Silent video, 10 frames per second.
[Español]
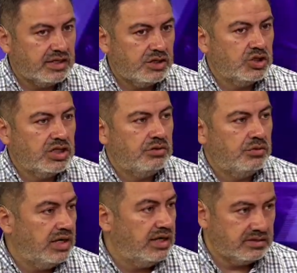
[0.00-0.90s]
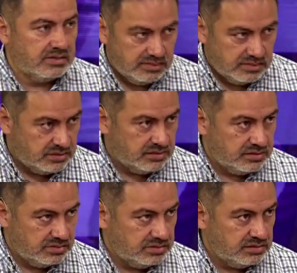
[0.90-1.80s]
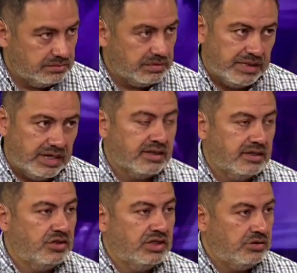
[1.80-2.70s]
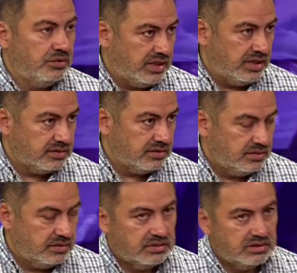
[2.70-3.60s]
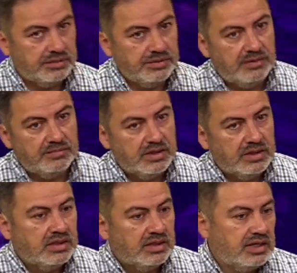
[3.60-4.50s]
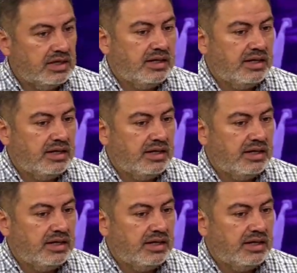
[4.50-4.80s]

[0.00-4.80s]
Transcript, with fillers: no dan lugar, mamás que no dan lugar, ¿está bien? Que